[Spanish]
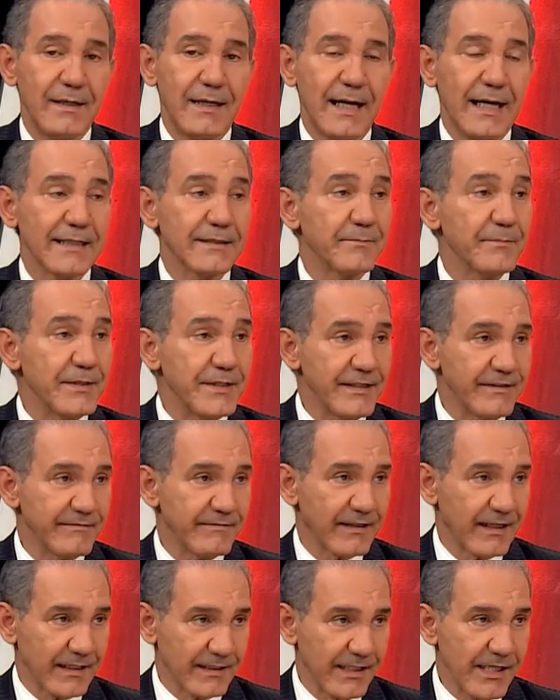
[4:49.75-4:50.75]

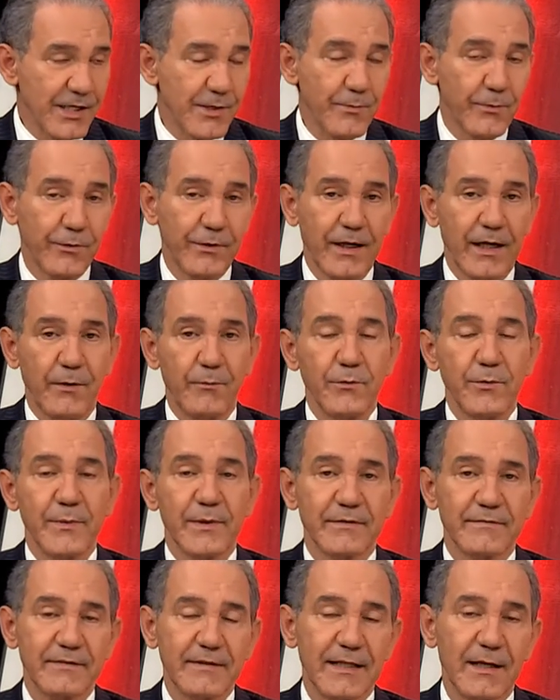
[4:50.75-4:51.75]
administrativo de la
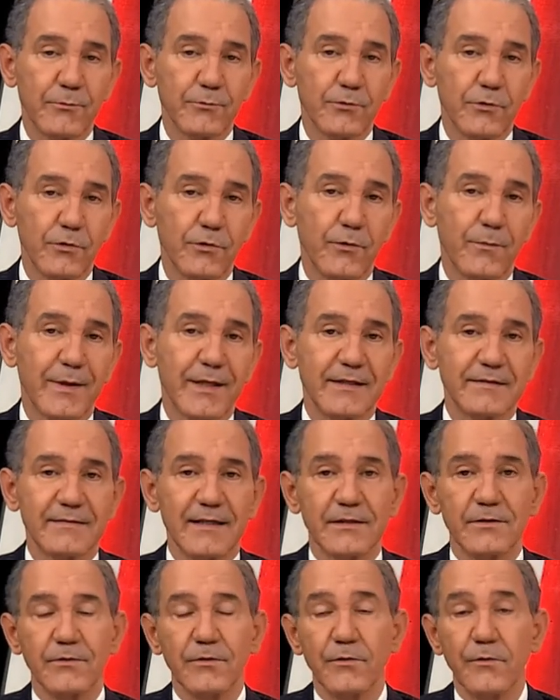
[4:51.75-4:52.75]
Universidad Autónoma de
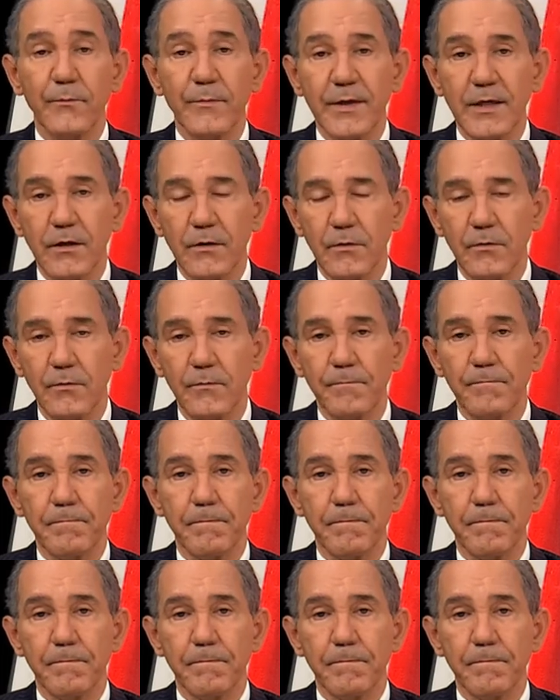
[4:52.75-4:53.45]
Santo Domingo.